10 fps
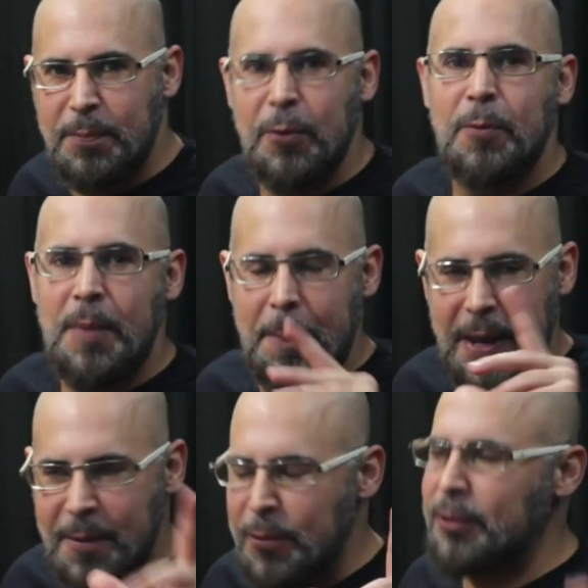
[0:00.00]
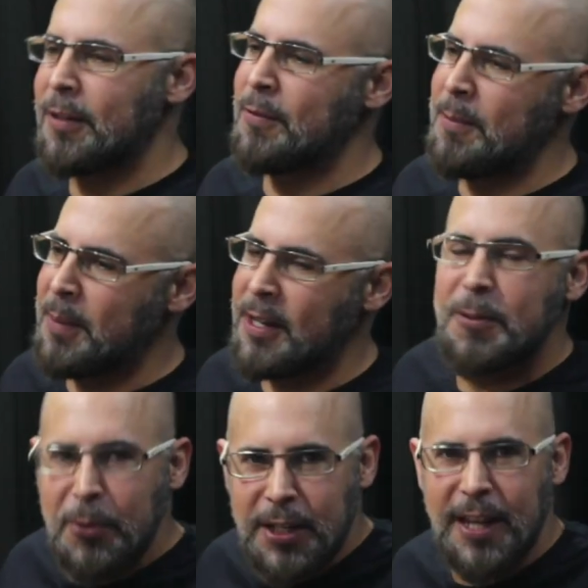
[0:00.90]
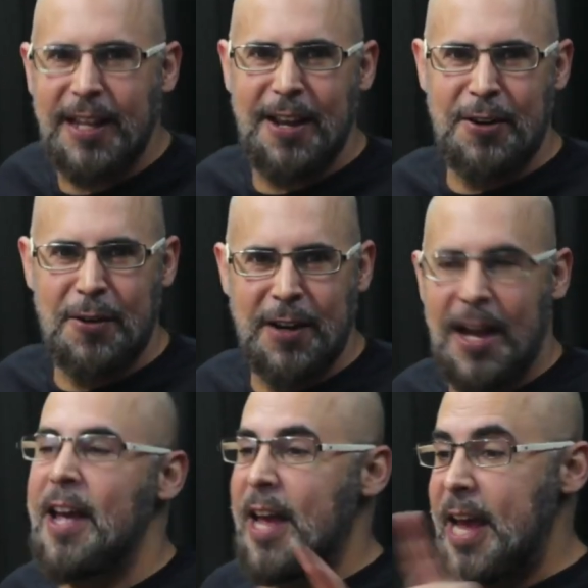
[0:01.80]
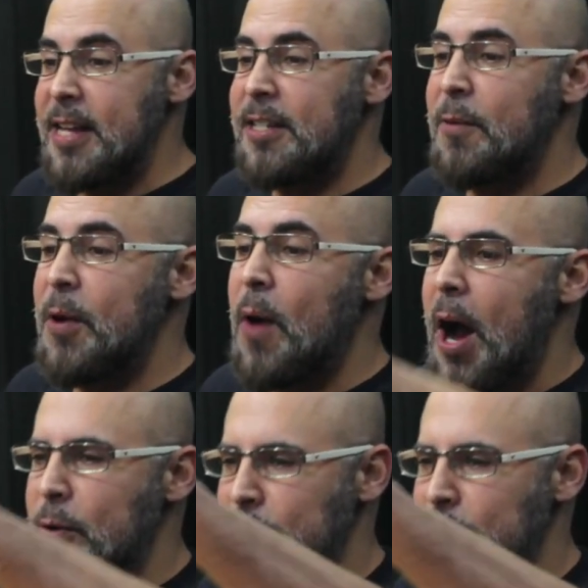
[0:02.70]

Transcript: uma permuta com implante. Por que que eu não esse é o meu auge.